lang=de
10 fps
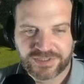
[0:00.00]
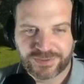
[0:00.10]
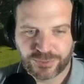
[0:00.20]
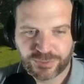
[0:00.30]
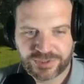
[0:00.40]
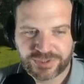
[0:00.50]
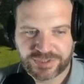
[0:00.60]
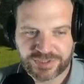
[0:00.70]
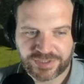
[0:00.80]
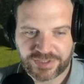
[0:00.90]

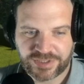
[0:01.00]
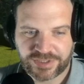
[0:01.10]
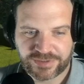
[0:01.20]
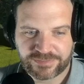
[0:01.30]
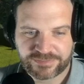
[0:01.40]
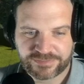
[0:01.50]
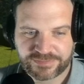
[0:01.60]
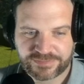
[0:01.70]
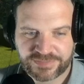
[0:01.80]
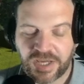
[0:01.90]
Und äh,
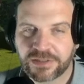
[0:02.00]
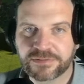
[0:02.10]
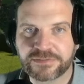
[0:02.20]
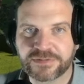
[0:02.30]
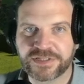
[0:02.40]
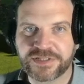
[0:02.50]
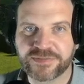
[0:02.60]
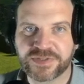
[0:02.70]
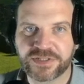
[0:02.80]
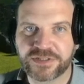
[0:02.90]
ja, in
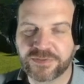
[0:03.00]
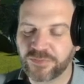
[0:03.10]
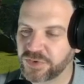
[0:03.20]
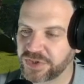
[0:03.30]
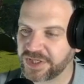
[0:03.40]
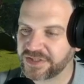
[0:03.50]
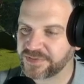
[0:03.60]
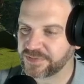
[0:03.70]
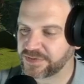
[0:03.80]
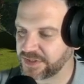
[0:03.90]
diesem Sinne würde ich
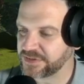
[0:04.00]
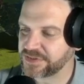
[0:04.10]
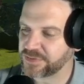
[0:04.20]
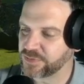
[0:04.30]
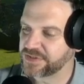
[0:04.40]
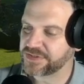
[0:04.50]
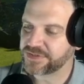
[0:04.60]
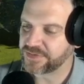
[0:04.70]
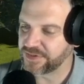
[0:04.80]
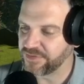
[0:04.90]
jetzt ganz
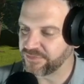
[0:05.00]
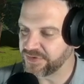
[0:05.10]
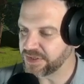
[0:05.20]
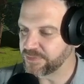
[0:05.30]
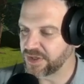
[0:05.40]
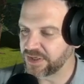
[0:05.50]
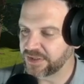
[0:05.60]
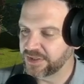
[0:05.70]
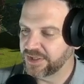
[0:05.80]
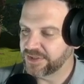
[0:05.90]
kurz, äh, wie immer,
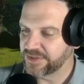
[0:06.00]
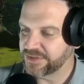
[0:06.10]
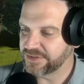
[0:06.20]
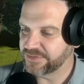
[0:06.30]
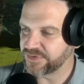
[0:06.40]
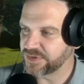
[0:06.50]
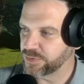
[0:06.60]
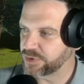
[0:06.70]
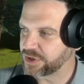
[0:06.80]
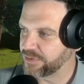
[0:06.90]
die
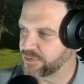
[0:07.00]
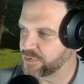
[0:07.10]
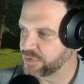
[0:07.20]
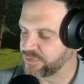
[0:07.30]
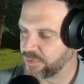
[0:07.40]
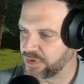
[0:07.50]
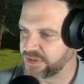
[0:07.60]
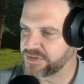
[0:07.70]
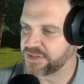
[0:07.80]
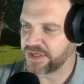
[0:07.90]
Videobeschreibung kurz
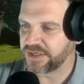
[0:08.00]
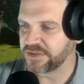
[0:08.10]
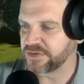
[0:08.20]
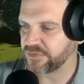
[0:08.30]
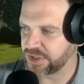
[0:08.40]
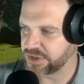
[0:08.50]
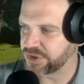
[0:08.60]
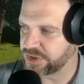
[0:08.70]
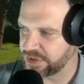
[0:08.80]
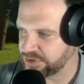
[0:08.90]
vorlesen. Er hat alles auf Englisch
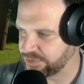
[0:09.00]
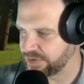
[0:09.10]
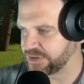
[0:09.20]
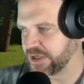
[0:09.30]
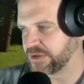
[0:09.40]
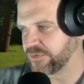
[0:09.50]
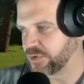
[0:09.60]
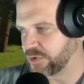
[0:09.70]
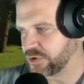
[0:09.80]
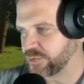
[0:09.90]
stehen. Ich werde es direkt auf
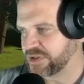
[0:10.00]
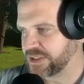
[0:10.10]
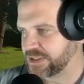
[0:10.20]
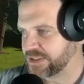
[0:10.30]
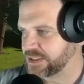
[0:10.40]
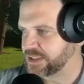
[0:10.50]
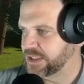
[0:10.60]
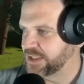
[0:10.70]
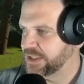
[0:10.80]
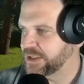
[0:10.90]
Deutsch übersetzen.
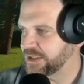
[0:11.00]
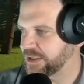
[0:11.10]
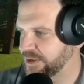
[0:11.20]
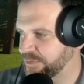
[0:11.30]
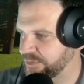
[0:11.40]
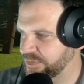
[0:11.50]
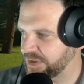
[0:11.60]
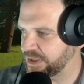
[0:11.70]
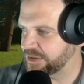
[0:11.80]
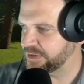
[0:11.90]
Ähm,
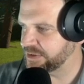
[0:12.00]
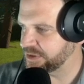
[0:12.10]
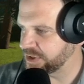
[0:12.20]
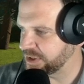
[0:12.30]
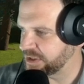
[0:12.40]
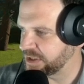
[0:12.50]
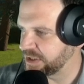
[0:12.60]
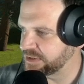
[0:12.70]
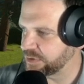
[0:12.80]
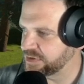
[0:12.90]
äh, hier steht dann
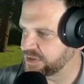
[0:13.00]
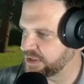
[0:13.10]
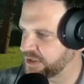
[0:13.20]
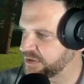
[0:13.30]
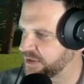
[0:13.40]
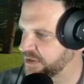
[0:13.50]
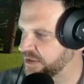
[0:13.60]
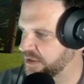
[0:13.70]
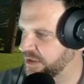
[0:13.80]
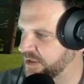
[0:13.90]
halt, tauchen Sie ein in
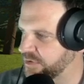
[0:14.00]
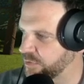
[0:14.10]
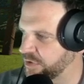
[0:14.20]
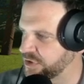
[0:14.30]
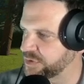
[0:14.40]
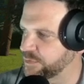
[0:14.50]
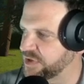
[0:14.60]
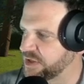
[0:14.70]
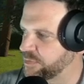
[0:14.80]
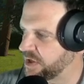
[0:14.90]
einen kleinen nordischen
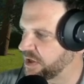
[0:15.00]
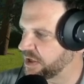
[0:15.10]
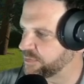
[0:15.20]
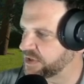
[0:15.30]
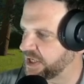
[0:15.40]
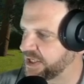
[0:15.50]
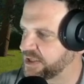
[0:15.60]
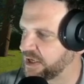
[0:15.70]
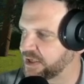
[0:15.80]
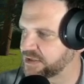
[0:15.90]
Mini-Park mit
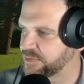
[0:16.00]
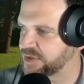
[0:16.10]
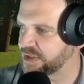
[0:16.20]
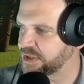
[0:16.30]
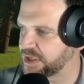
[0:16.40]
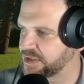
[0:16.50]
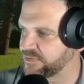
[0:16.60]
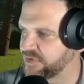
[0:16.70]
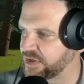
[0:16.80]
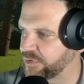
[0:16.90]
einer Achterbahn, einem
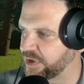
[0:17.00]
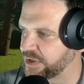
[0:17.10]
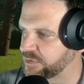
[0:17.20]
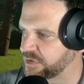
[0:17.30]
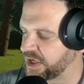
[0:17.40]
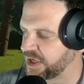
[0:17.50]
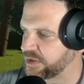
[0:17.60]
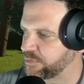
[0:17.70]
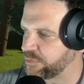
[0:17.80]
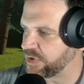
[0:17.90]
Flatride und
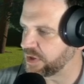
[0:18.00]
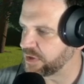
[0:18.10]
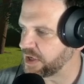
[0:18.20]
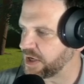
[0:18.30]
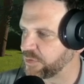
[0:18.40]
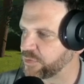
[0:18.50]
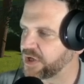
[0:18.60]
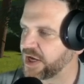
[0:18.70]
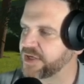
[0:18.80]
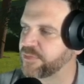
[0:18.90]
einem pa
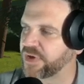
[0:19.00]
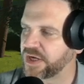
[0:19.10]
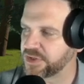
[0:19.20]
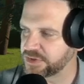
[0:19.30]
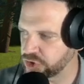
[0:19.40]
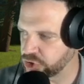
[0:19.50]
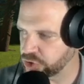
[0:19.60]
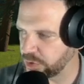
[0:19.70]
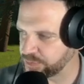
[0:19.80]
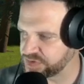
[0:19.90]
und ein paar
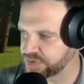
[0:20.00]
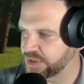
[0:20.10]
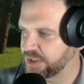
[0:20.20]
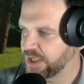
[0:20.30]
Shops.